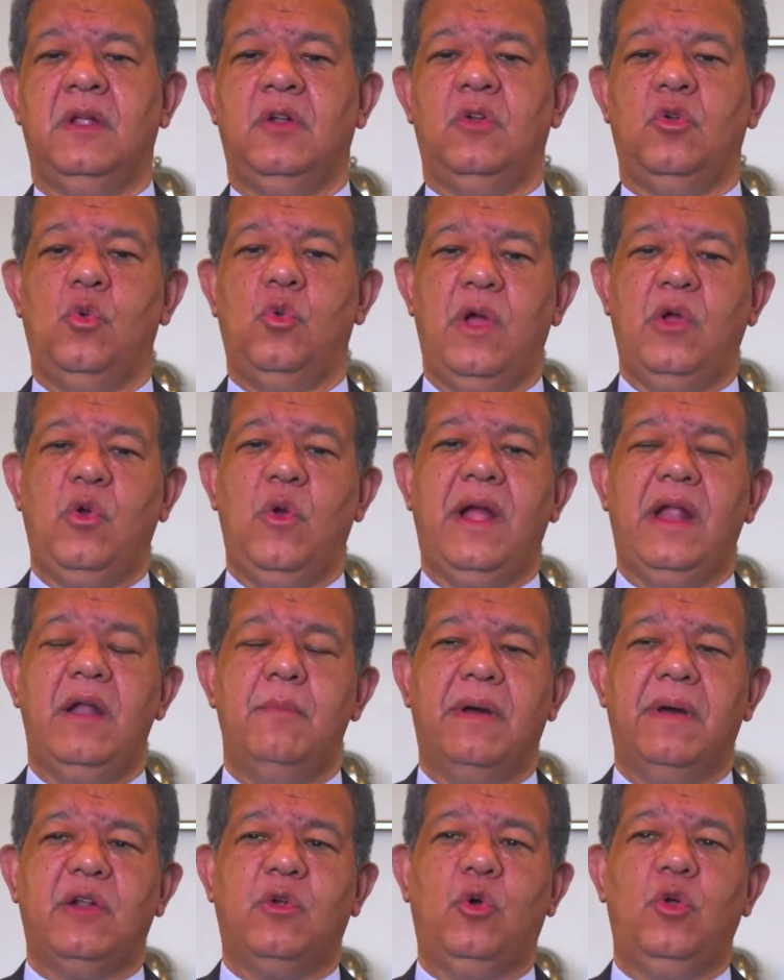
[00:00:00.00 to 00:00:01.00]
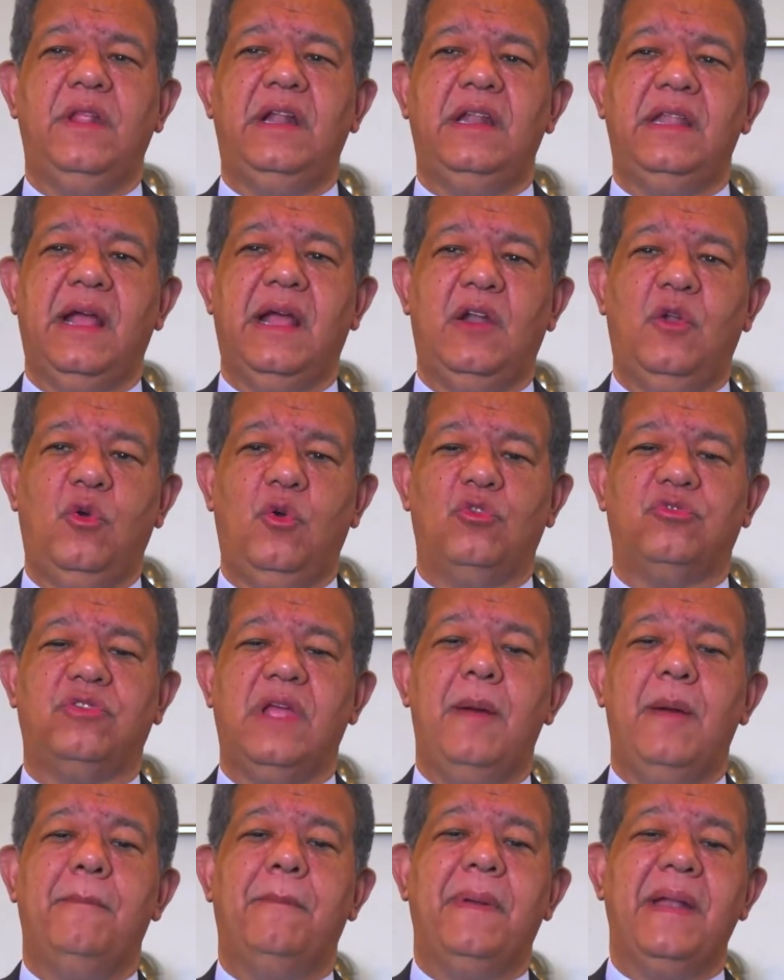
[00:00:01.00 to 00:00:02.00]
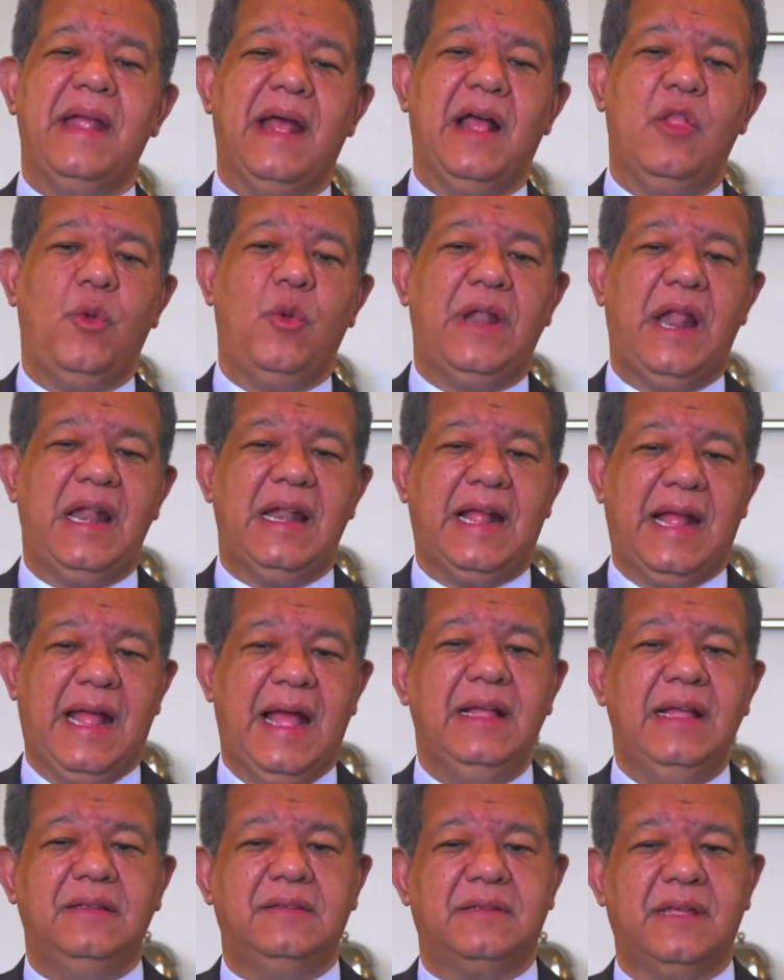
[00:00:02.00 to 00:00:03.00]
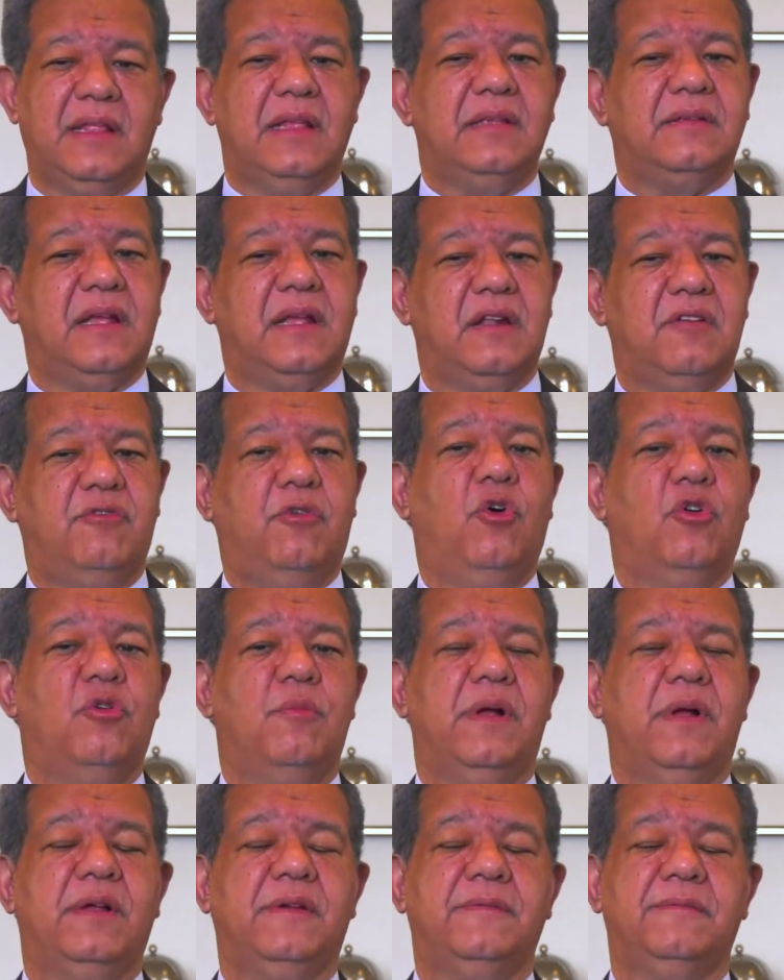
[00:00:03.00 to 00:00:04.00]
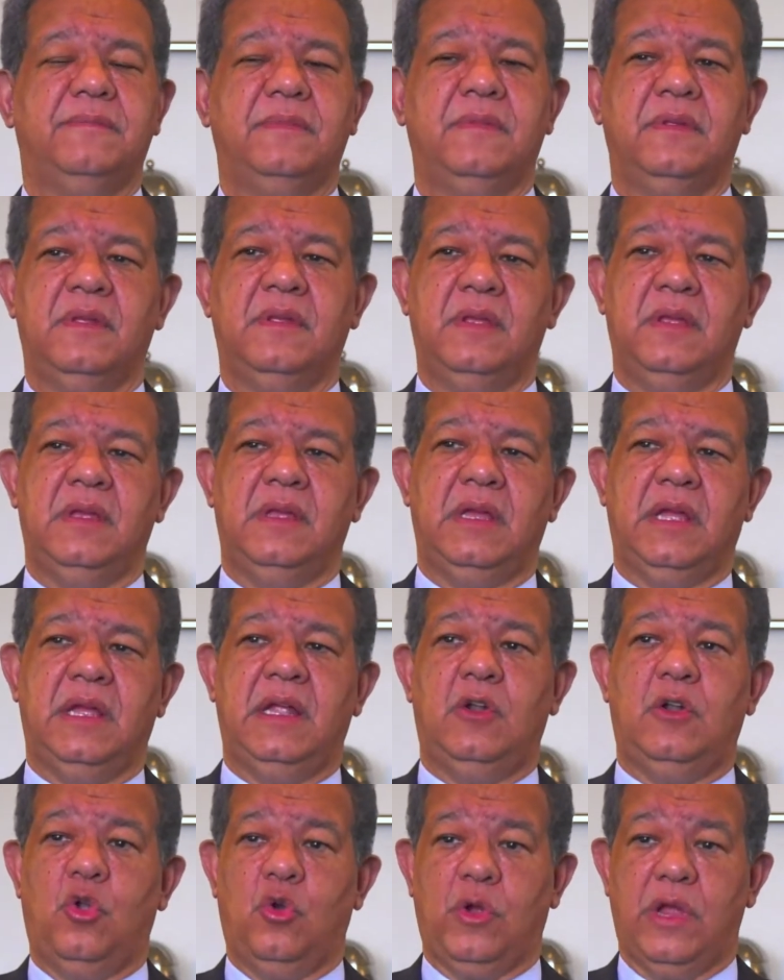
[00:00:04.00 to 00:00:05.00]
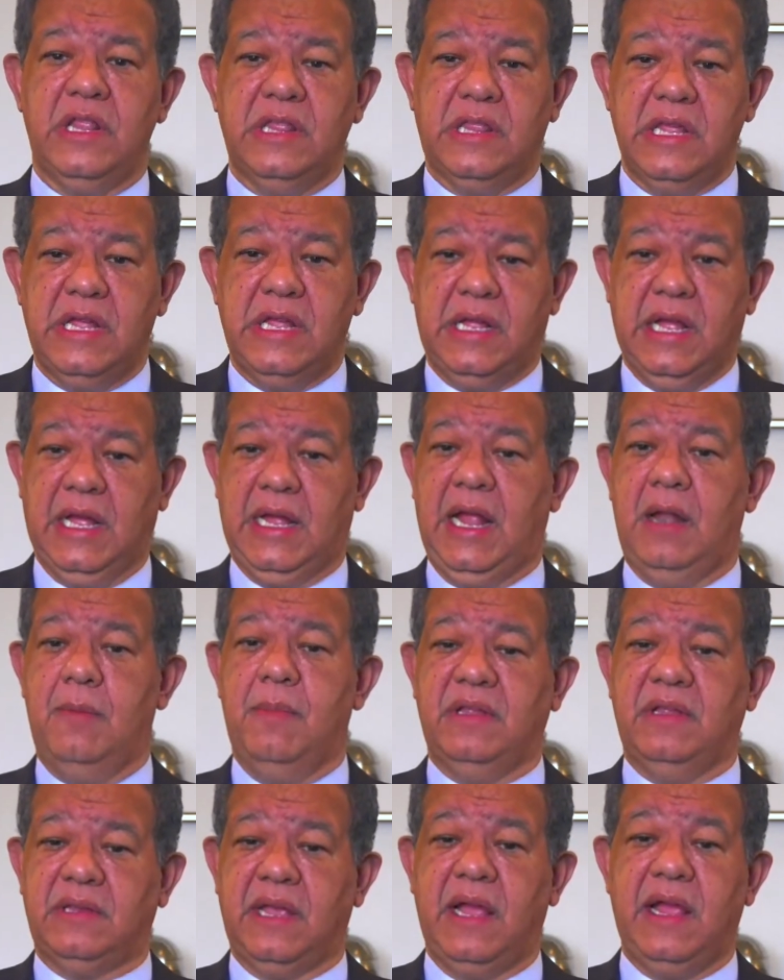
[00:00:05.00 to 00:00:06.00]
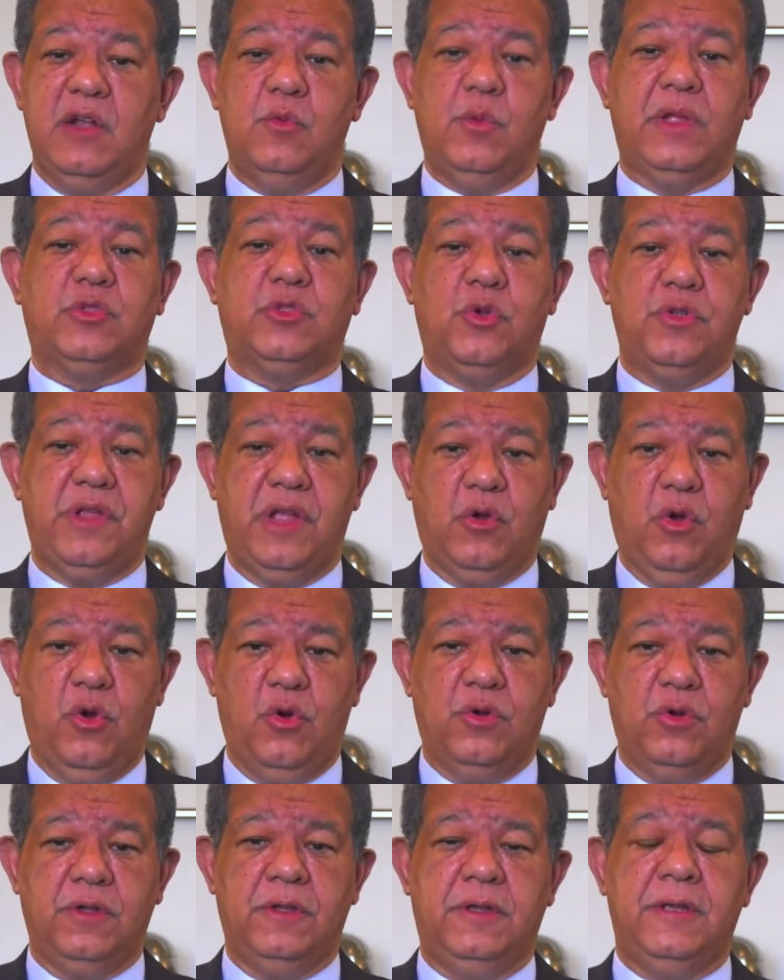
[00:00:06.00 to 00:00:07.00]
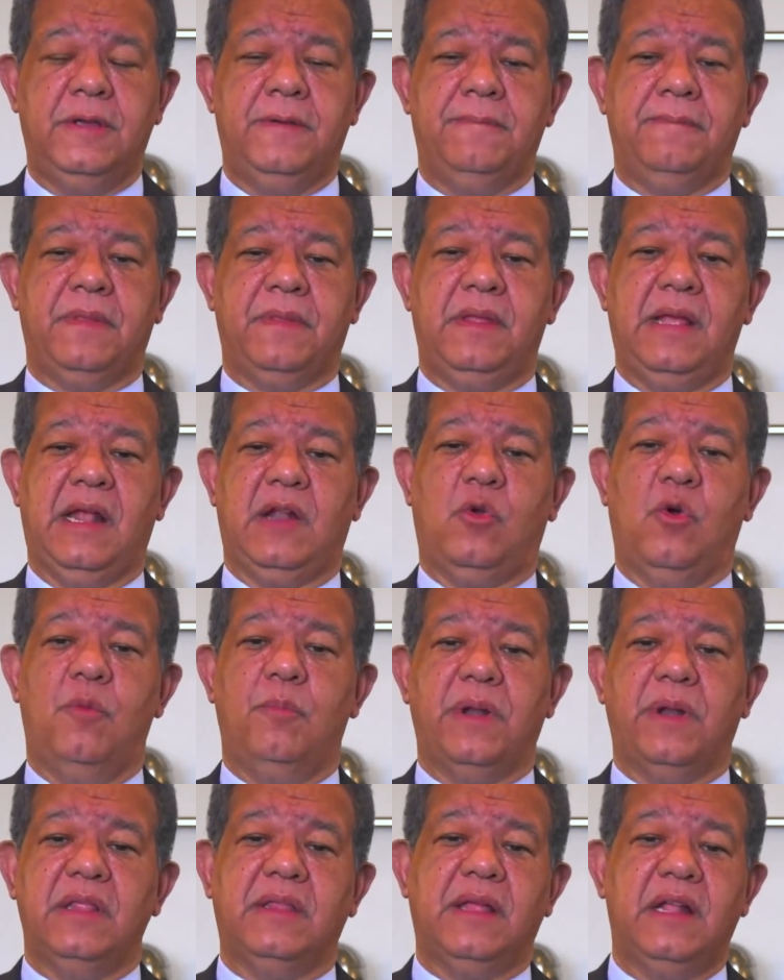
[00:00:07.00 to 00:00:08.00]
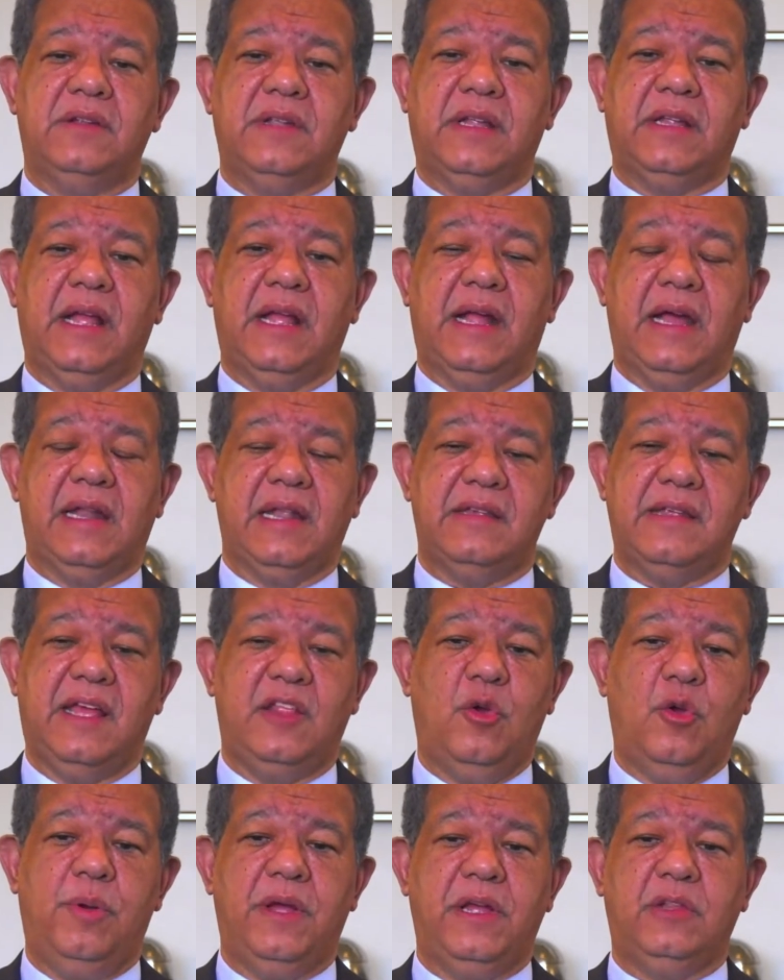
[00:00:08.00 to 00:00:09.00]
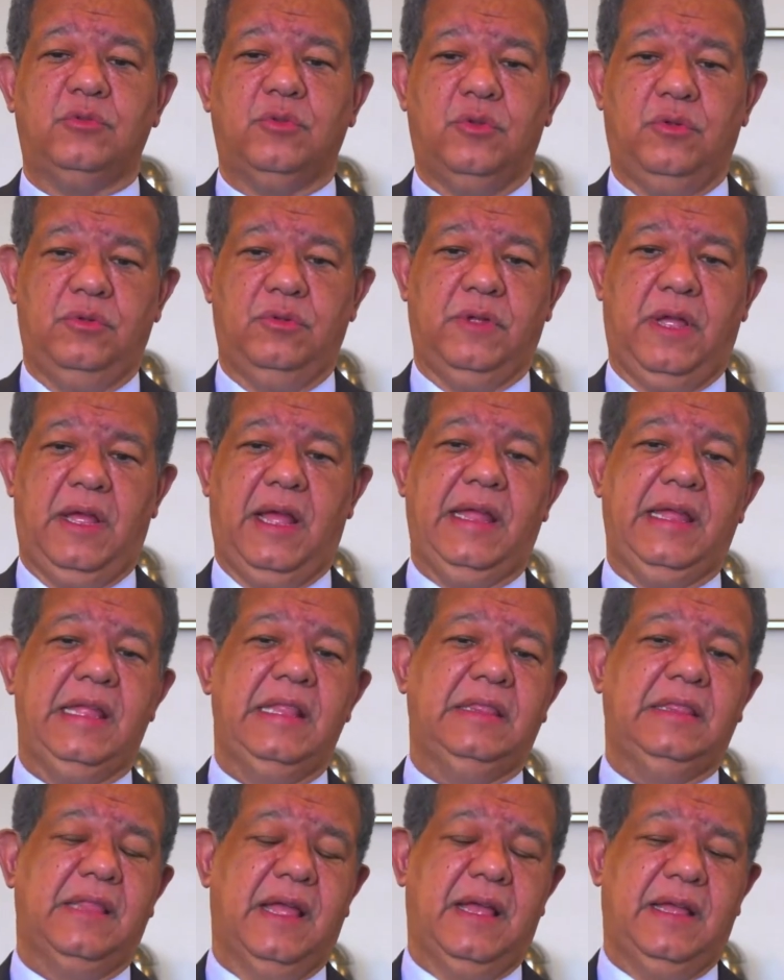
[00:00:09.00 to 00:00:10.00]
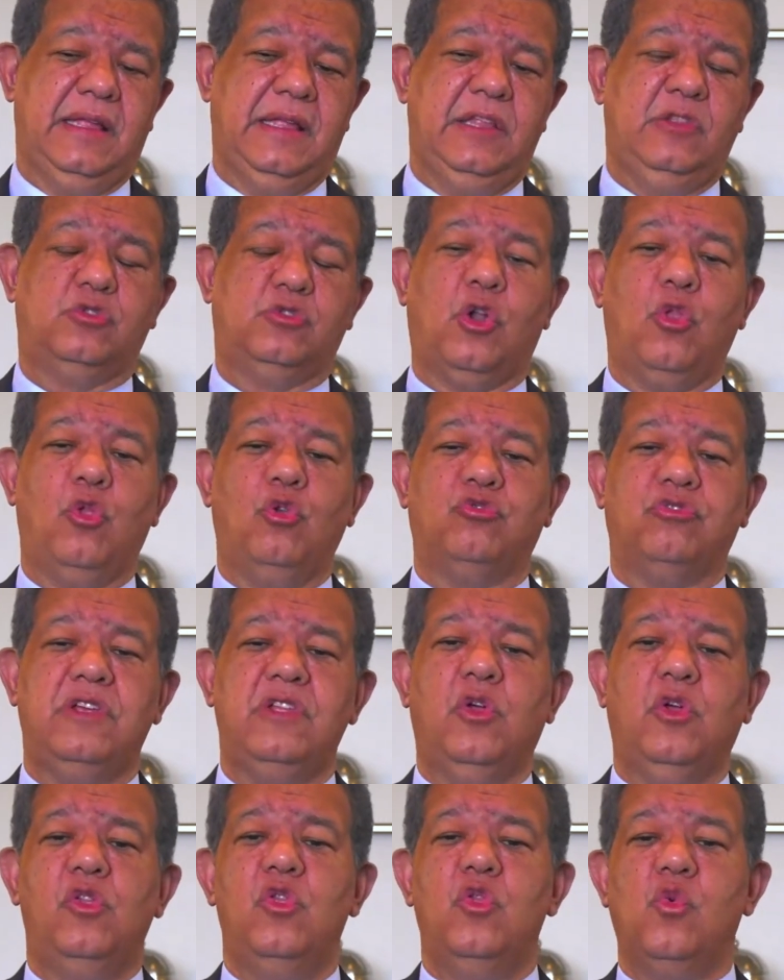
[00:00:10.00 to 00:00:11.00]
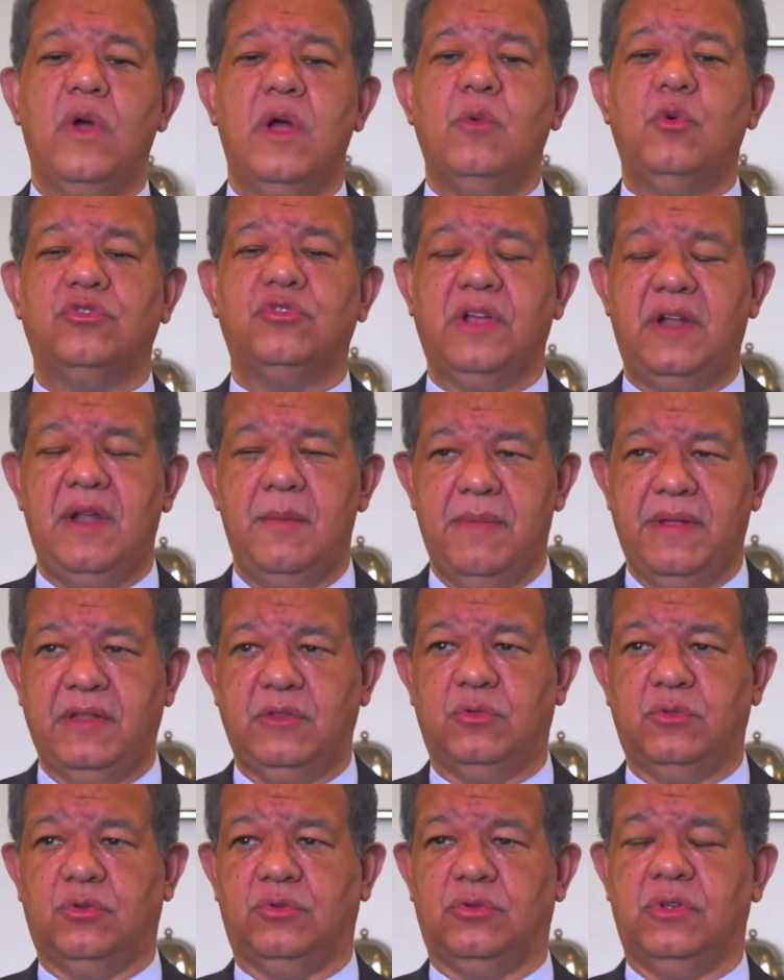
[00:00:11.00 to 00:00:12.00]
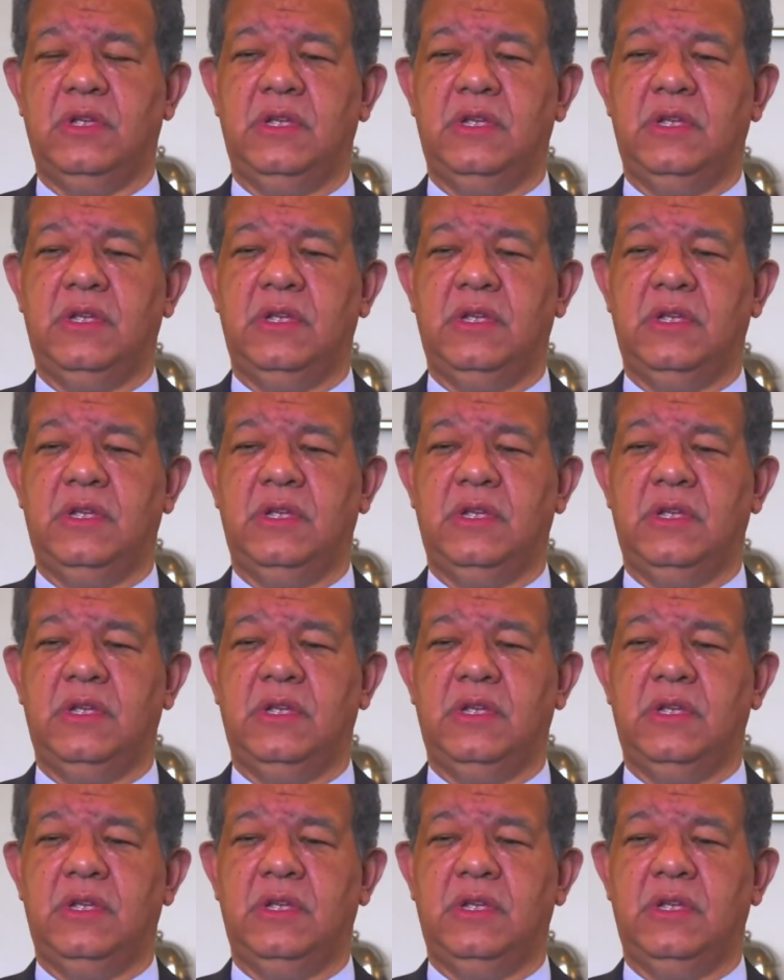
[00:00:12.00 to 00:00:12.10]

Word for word: Luego, en el marco del diálogo se ha ampliado el alcance de esa reforma, eh, lo que indica que el mensaje nuestro llegó y al comprenderse que carecía de objeto, han introducido nuevos elementos.